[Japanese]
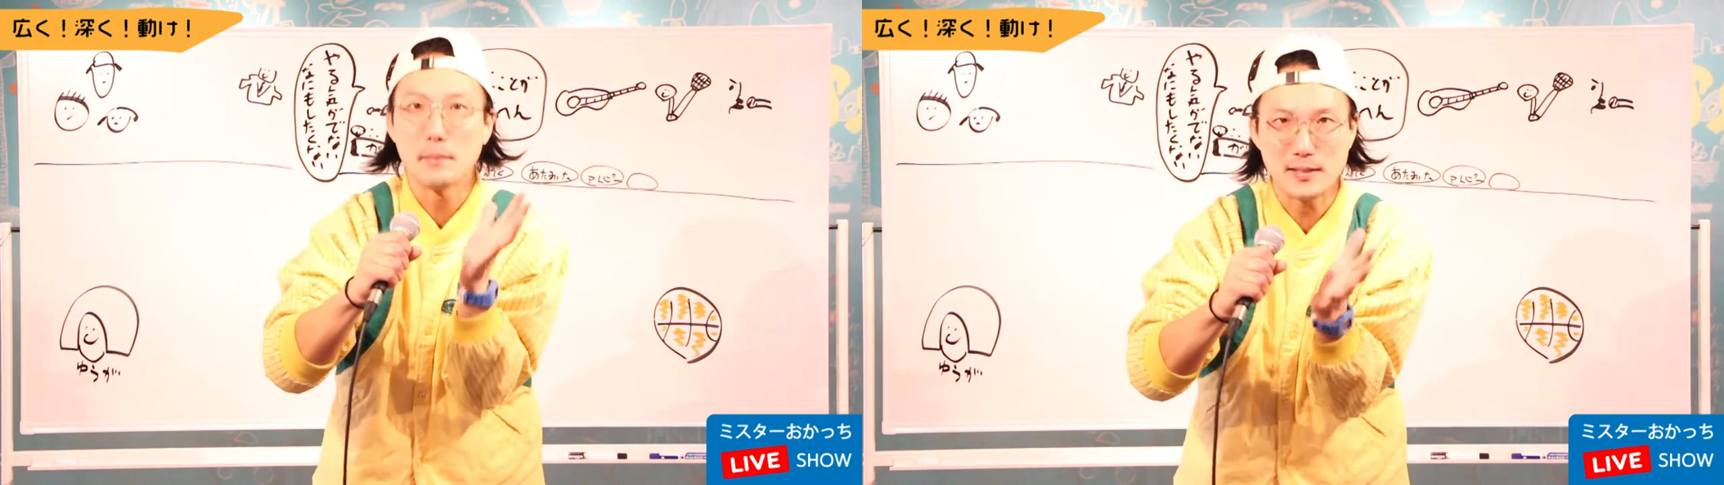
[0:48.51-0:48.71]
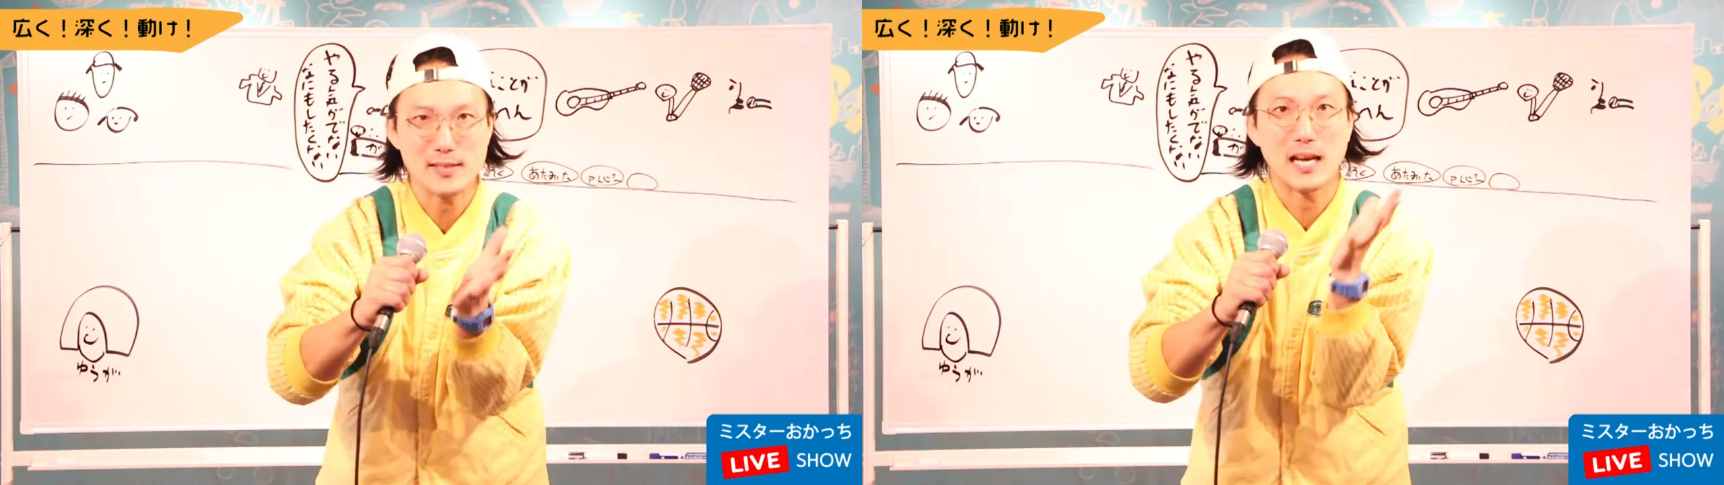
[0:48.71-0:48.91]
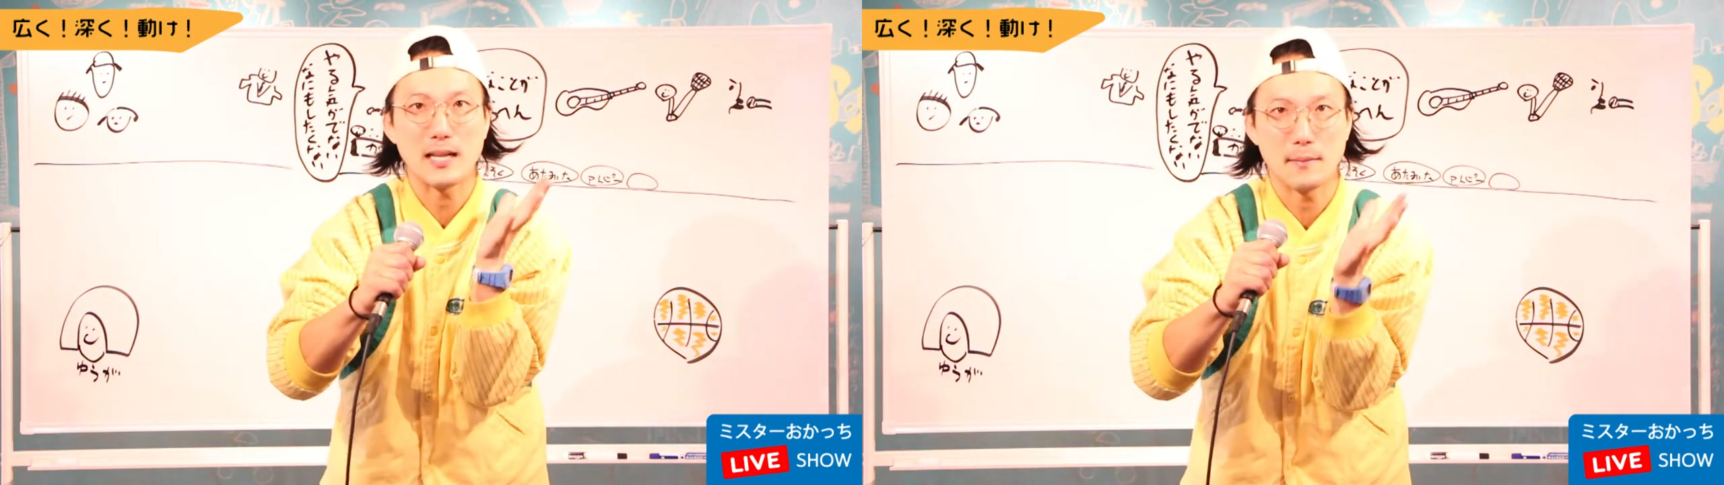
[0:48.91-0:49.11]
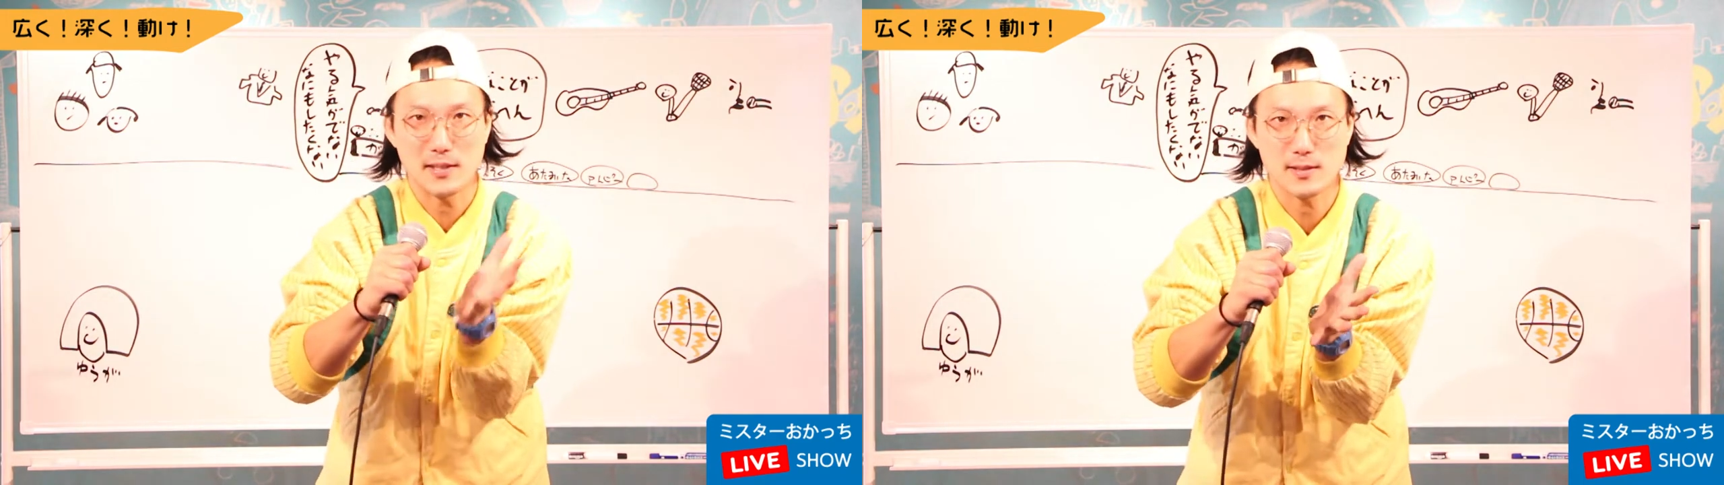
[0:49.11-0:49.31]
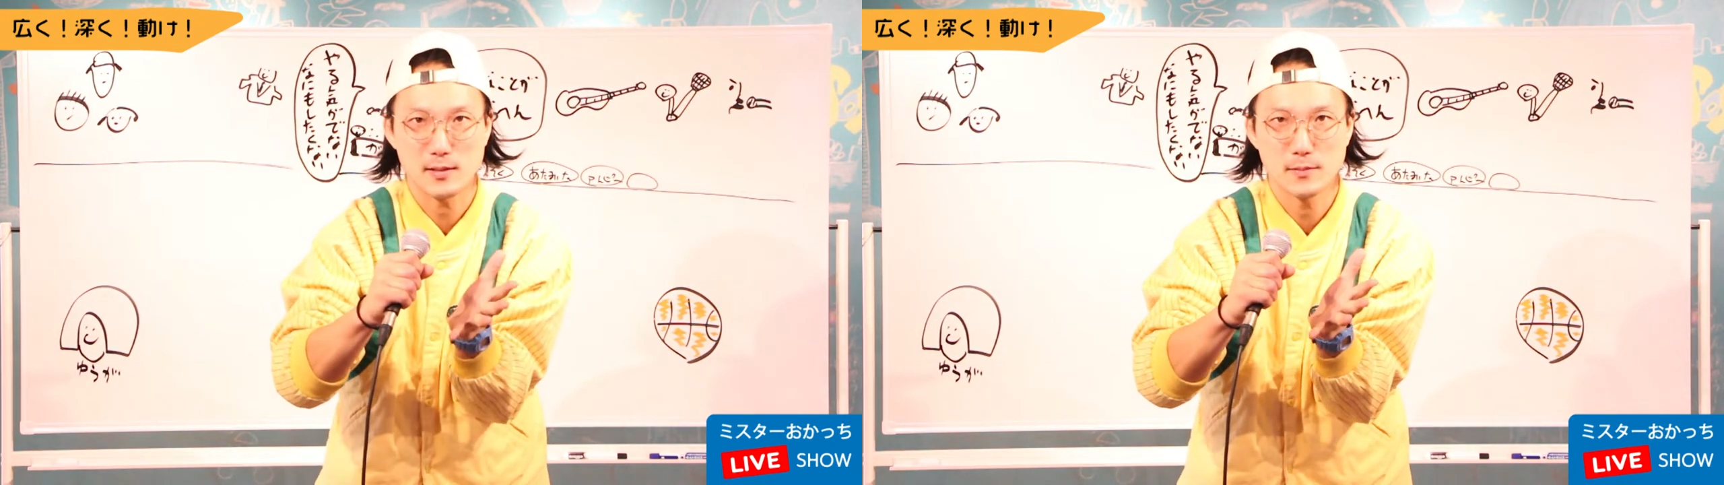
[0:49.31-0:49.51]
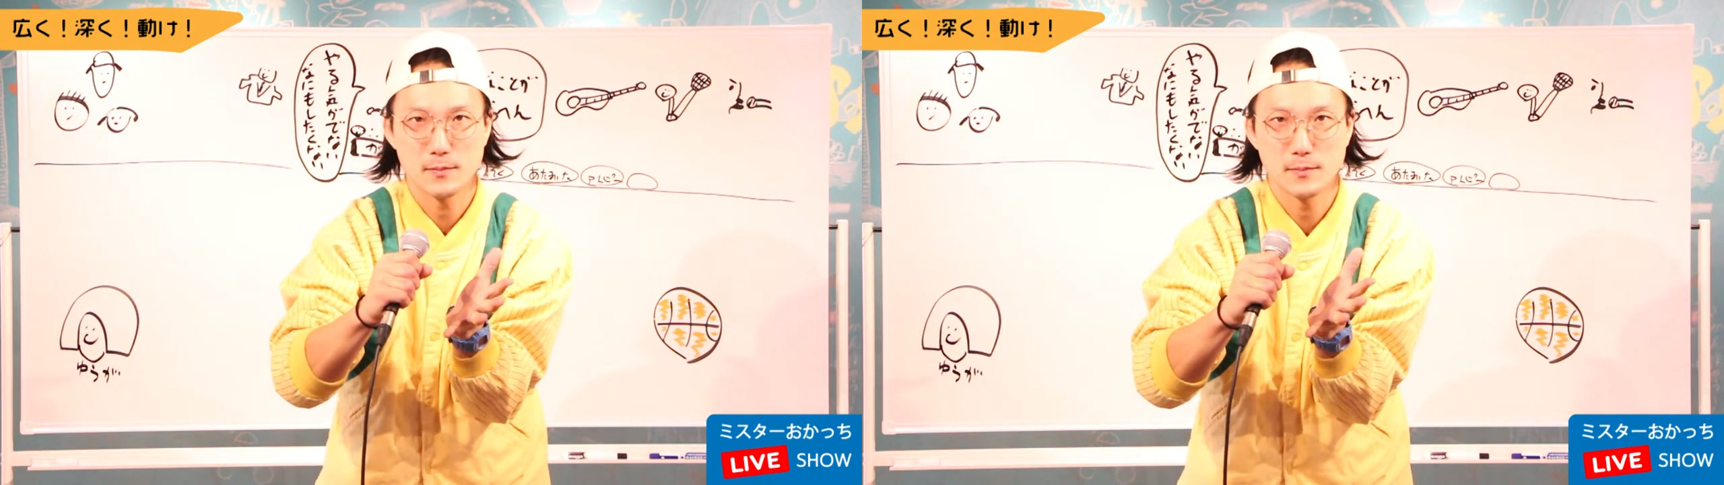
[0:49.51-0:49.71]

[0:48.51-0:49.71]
見つかります。